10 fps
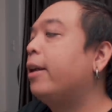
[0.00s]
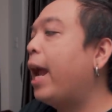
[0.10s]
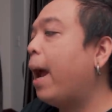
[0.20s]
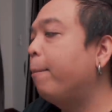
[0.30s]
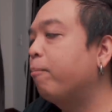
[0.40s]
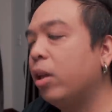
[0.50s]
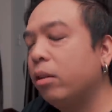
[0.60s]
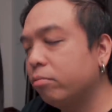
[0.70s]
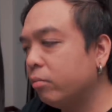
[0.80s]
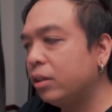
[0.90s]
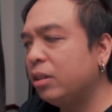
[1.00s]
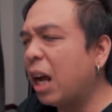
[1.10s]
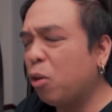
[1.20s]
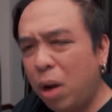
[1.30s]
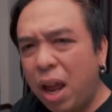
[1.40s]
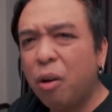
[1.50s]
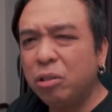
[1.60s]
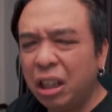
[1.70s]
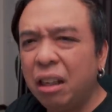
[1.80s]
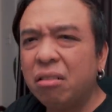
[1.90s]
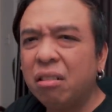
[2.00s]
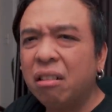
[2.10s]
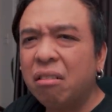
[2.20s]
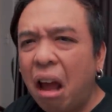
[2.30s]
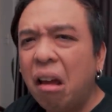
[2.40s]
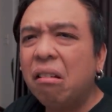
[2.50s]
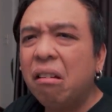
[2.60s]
นะครับ ซึ่งอยากดูแล้วจริงๆนะ